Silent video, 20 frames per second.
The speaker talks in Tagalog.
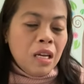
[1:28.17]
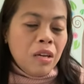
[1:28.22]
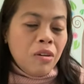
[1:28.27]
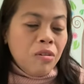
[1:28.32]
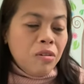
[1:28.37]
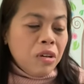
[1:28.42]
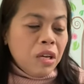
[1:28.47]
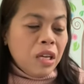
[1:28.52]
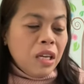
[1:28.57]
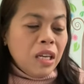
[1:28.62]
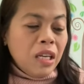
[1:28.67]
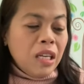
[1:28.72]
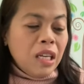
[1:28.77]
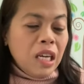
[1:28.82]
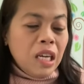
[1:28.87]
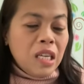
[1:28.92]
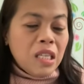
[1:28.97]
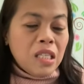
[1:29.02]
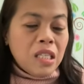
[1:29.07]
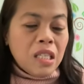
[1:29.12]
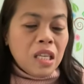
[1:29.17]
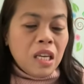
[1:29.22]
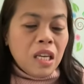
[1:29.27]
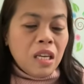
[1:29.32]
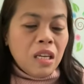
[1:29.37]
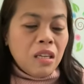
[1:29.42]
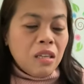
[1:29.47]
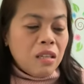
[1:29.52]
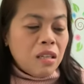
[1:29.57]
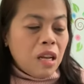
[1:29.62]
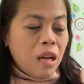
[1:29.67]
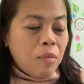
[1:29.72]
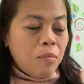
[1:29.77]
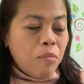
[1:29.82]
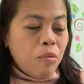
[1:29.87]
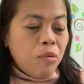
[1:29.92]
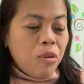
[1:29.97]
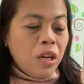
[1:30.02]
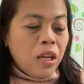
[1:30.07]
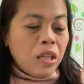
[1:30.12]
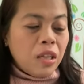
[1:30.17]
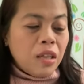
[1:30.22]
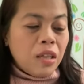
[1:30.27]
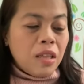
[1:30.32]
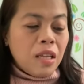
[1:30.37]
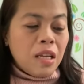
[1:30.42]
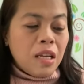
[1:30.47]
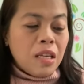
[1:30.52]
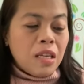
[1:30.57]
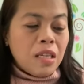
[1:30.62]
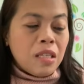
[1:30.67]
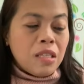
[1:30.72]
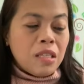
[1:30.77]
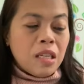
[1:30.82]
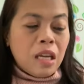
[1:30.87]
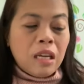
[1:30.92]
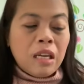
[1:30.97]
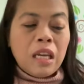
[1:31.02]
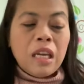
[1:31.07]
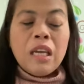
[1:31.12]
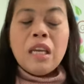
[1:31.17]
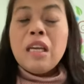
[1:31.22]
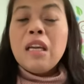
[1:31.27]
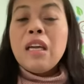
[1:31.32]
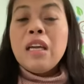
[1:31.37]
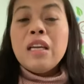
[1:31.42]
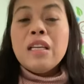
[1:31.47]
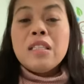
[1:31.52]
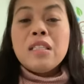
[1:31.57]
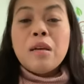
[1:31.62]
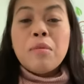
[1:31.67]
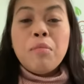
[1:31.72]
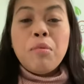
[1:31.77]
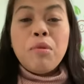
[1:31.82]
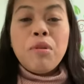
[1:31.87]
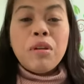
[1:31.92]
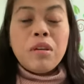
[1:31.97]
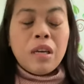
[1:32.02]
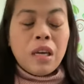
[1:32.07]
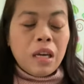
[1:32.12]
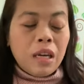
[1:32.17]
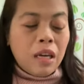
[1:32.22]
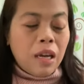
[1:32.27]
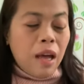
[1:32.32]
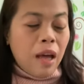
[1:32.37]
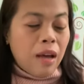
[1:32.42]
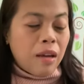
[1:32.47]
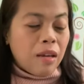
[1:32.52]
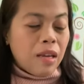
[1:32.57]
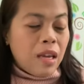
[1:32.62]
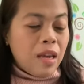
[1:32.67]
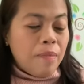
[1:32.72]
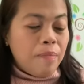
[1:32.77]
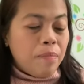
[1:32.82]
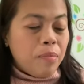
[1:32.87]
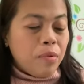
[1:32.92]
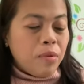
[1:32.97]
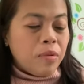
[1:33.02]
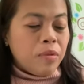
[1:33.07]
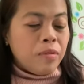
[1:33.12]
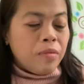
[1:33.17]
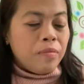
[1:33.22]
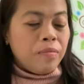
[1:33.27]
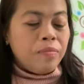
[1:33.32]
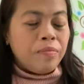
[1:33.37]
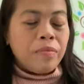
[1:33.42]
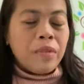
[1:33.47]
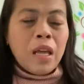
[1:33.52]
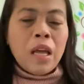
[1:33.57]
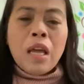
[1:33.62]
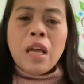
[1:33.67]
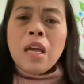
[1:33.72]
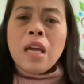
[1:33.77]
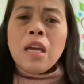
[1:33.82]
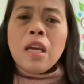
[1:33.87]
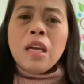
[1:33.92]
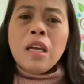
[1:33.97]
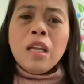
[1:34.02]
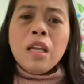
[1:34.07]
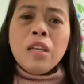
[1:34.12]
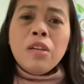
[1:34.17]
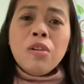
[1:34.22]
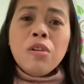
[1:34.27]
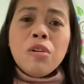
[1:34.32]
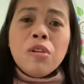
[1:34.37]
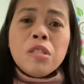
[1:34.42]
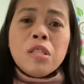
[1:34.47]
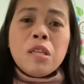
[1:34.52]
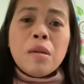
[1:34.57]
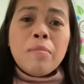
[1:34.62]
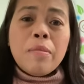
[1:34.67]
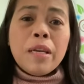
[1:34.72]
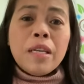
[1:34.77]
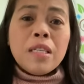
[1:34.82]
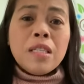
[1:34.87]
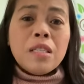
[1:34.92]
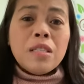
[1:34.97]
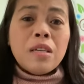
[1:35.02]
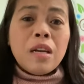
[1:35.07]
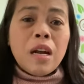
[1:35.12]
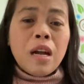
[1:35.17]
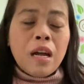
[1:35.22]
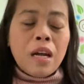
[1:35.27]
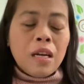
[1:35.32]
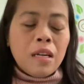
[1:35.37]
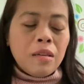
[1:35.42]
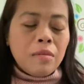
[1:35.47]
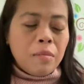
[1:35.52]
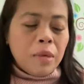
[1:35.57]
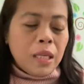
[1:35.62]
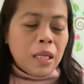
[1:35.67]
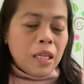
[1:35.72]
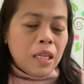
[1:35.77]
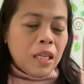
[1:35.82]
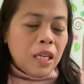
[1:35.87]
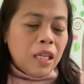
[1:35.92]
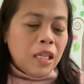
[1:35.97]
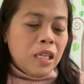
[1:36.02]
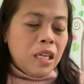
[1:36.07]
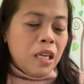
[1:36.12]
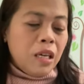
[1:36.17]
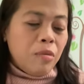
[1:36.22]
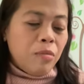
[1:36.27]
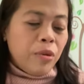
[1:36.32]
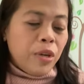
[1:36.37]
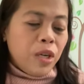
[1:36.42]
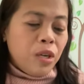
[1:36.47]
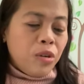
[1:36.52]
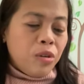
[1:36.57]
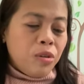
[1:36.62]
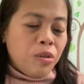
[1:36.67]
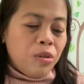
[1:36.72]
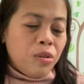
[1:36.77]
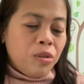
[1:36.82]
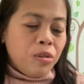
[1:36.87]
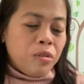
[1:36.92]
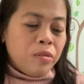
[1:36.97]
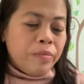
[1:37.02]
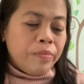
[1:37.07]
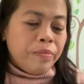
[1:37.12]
Og inigngisi, nabulit na sa kiki sa bulkik ang ngipon Inidool sa maestra, mananggiging moingon og,